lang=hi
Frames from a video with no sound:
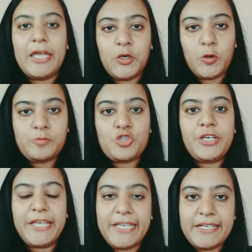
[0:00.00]
आई होप
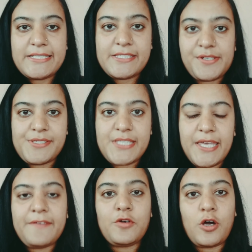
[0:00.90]
जो डेयरी इंडस्ट्रीज
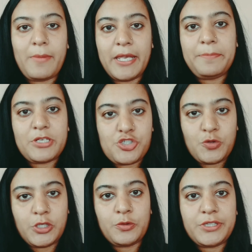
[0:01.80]
हैं वो हमारे
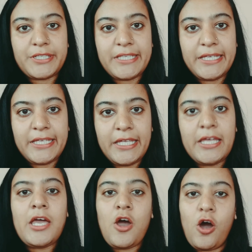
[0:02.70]
प्रश्नों के उत्तर
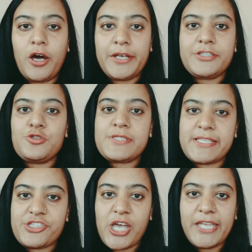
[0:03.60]
देंगी और जो
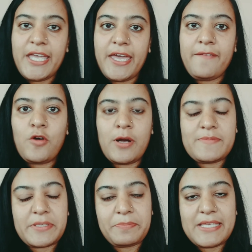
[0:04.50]
सच्चाई है वो
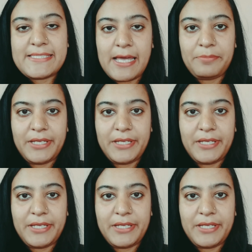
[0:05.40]
हम सबके